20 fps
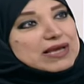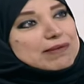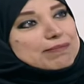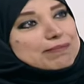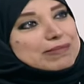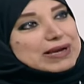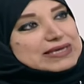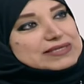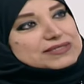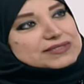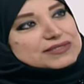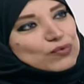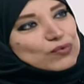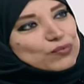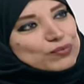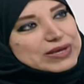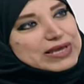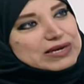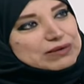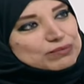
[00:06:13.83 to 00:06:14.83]
ما
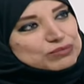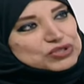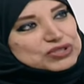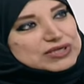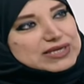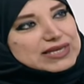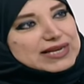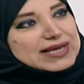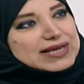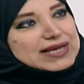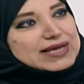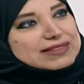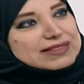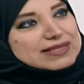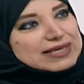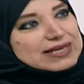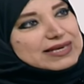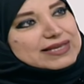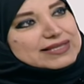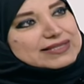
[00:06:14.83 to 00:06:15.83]
يسويها المشكله هذه
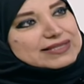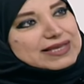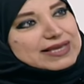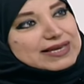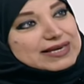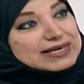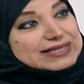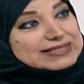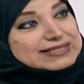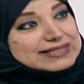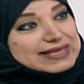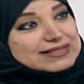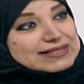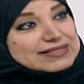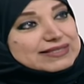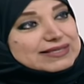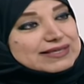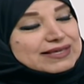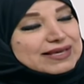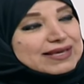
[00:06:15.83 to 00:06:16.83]
الا اللي
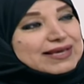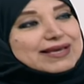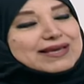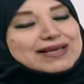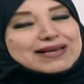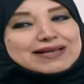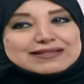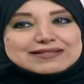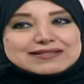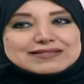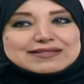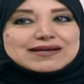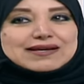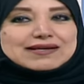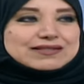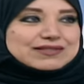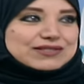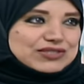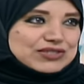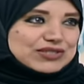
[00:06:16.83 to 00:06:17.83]
تؤدي الى
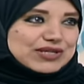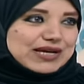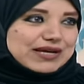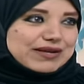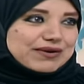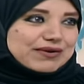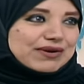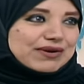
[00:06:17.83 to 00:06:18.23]
تساقط الشعر.